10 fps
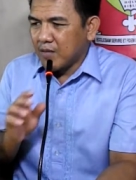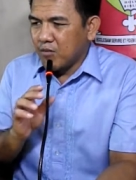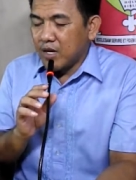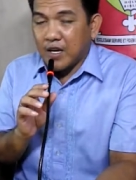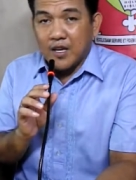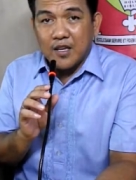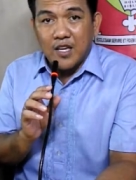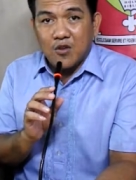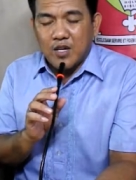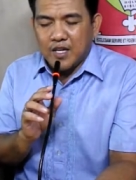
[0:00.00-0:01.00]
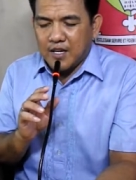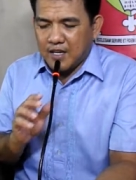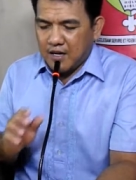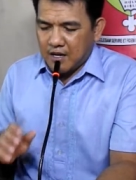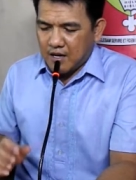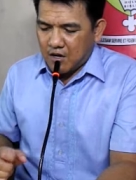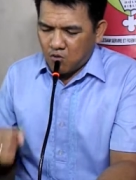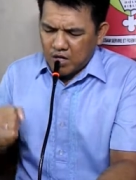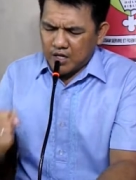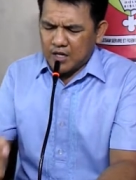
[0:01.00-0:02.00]
lagi nagingon na ginila nga
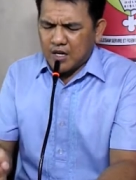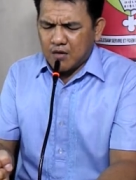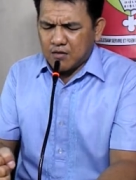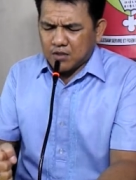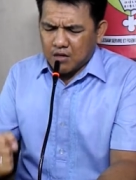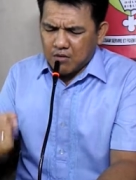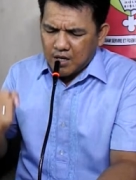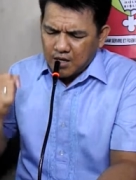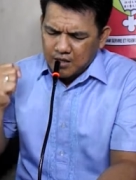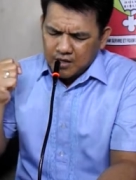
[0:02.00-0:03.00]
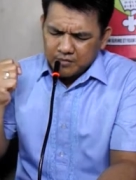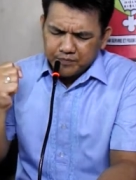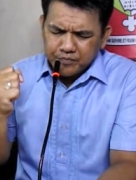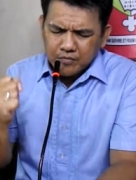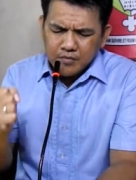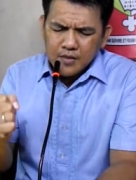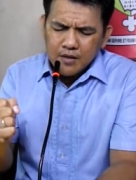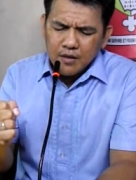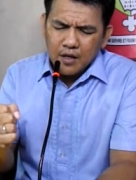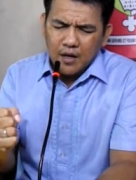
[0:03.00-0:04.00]
kuan lagi daw tawag anang
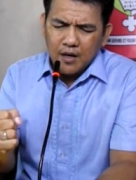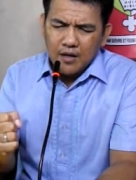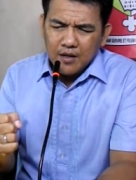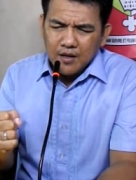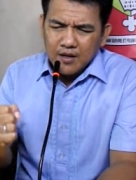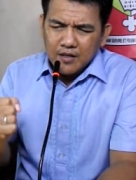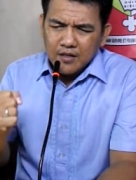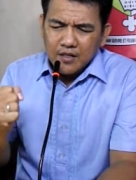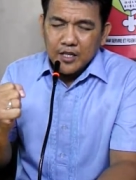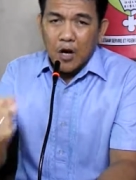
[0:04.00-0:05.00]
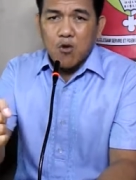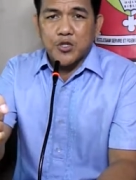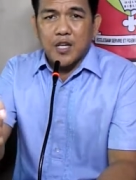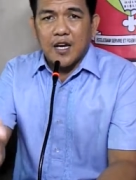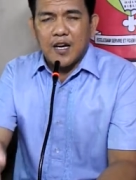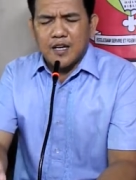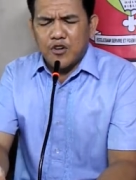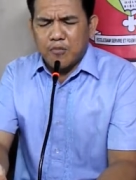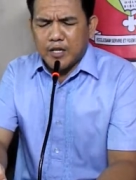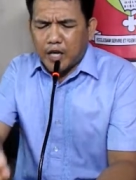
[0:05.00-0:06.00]
uh, Nidaog sila, nga
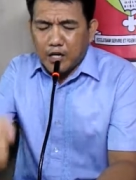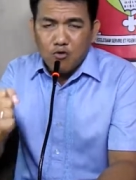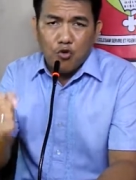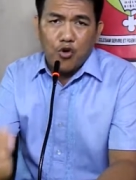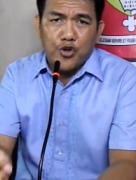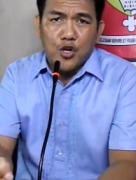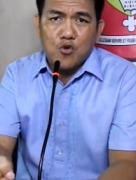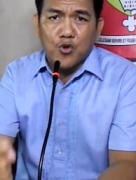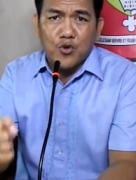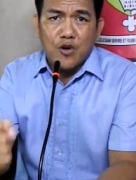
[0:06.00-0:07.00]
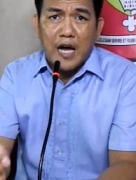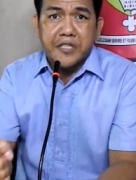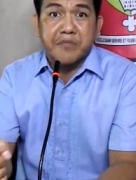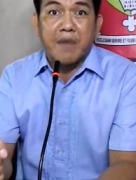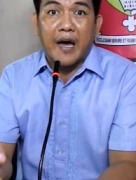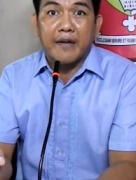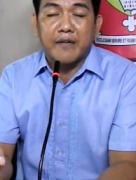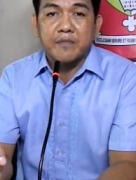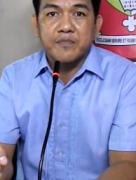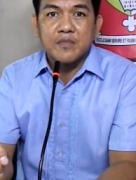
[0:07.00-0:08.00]
ano naman kiniuyon daw kuno nga asman.
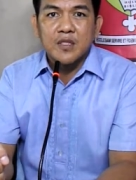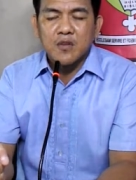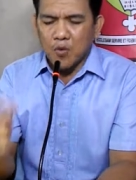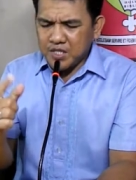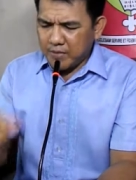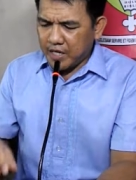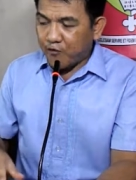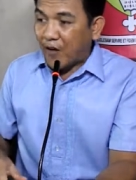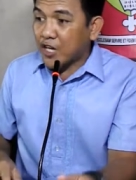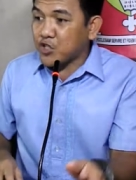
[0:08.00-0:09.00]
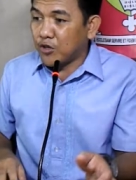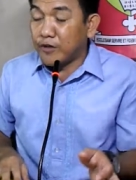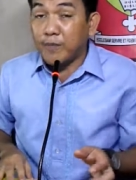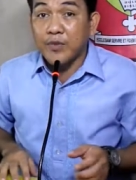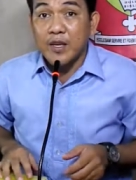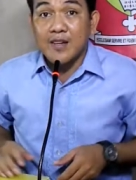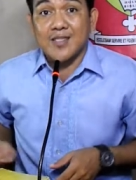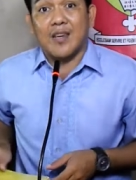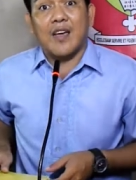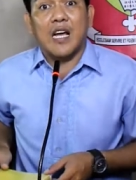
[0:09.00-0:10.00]
Unsa man di function
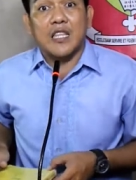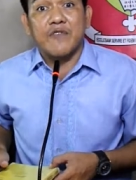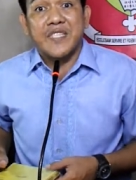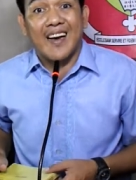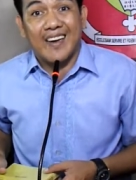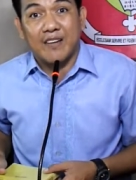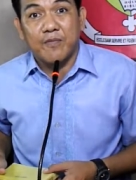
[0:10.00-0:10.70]
sa negative side.